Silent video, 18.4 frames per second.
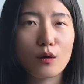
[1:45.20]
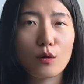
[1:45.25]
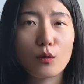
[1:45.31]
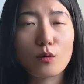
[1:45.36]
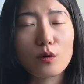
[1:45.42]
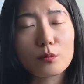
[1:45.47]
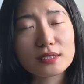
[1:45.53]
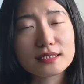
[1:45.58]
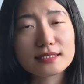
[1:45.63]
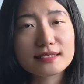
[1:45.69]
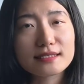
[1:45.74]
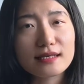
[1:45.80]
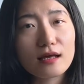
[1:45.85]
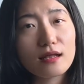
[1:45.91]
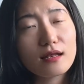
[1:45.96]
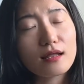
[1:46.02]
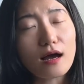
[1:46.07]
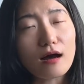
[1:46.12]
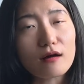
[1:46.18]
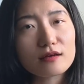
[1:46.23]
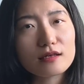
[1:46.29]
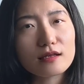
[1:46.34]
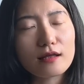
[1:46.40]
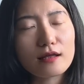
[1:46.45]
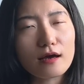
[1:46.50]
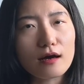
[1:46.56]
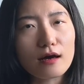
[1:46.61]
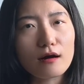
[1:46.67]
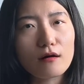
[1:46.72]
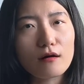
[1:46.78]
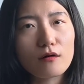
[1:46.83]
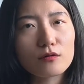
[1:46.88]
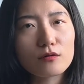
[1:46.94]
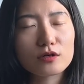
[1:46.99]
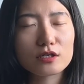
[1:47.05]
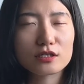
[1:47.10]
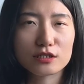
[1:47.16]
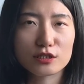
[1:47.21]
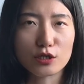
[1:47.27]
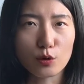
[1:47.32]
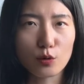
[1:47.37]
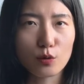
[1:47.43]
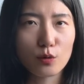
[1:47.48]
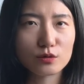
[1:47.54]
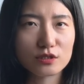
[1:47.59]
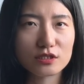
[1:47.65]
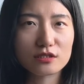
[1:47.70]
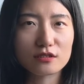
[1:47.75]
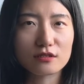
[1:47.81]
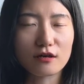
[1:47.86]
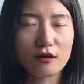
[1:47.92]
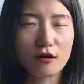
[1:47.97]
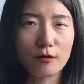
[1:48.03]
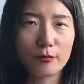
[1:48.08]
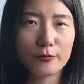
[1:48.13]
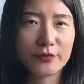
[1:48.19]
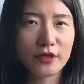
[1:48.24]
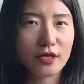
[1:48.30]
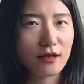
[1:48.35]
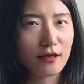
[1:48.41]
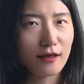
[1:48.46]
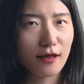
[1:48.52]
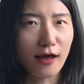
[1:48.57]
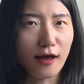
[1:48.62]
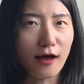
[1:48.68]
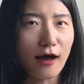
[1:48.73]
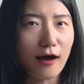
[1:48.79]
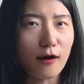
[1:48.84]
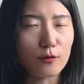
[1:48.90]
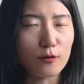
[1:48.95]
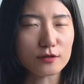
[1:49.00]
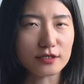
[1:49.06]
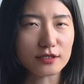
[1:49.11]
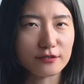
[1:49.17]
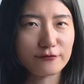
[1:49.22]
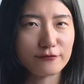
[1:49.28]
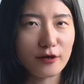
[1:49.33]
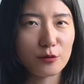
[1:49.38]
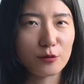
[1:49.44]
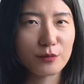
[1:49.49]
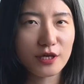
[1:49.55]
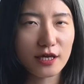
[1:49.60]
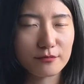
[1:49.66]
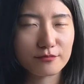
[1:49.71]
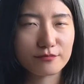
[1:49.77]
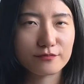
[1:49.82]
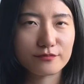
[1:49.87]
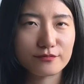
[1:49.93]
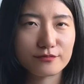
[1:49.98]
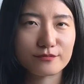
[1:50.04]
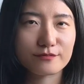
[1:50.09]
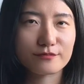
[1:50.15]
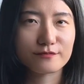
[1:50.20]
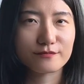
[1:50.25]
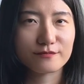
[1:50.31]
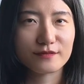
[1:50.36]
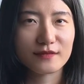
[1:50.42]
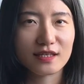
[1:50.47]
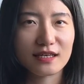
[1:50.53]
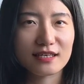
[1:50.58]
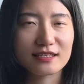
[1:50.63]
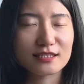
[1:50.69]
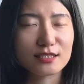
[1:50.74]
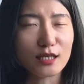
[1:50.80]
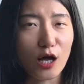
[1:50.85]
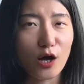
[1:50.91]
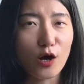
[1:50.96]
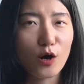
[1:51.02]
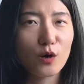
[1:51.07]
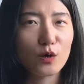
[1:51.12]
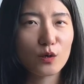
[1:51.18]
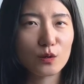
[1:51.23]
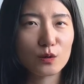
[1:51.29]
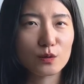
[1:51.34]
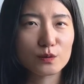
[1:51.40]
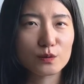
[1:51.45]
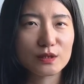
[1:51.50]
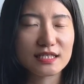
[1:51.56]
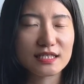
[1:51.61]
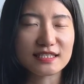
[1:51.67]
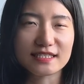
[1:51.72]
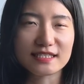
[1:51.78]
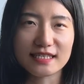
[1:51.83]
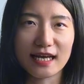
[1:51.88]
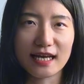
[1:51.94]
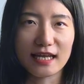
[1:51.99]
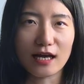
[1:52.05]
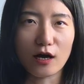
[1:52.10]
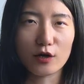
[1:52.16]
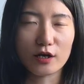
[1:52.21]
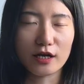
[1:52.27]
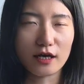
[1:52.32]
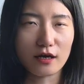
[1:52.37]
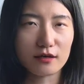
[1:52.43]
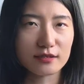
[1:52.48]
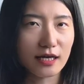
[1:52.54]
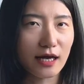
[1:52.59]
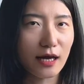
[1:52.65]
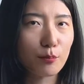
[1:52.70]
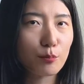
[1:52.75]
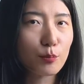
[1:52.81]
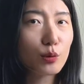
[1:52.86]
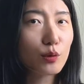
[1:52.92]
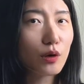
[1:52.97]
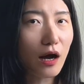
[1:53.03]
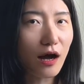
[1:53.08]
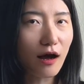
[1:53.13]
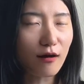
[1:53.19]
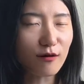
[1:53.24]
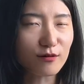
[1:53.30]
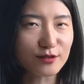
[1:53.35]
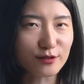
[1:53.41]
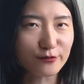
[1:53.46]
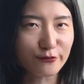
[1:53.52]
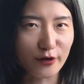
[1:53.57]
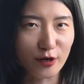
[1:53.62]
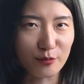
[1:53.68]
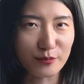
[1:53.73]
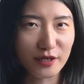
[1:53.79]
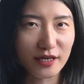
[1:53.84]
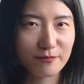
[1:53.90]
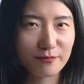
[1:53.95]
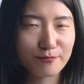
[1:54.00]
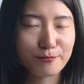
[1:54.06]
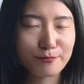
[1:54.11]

我们先聊一聊人工智能好的方面，然后再聊一聊它不好的方面。